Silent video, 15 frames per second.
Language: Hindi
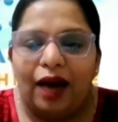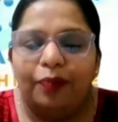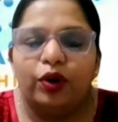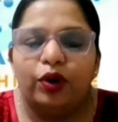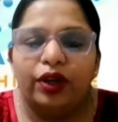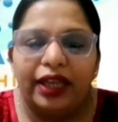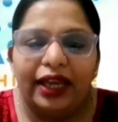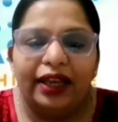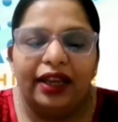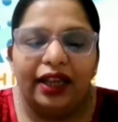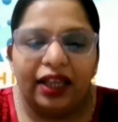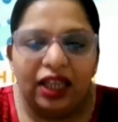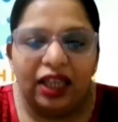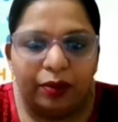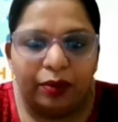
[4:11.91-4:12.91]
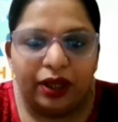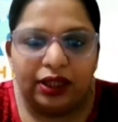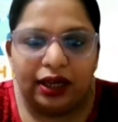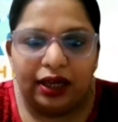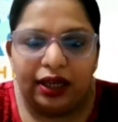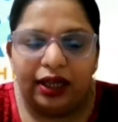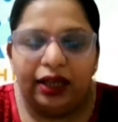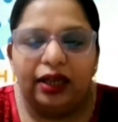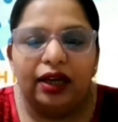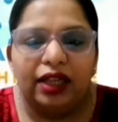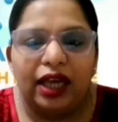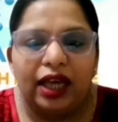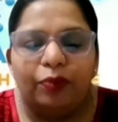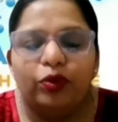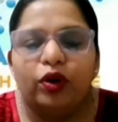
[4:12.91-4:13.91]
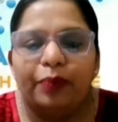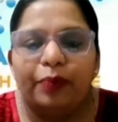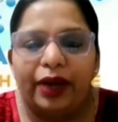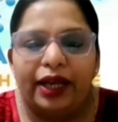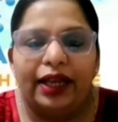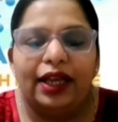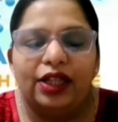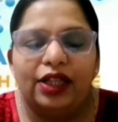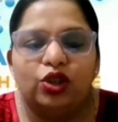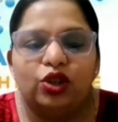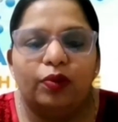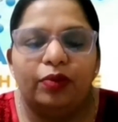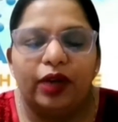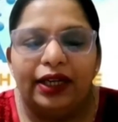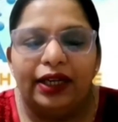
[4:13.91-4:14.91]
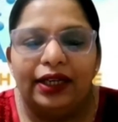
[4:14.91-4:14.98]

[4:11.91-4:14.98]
आपको ये नहीं पता रहेगा कि आपको पहला जॉब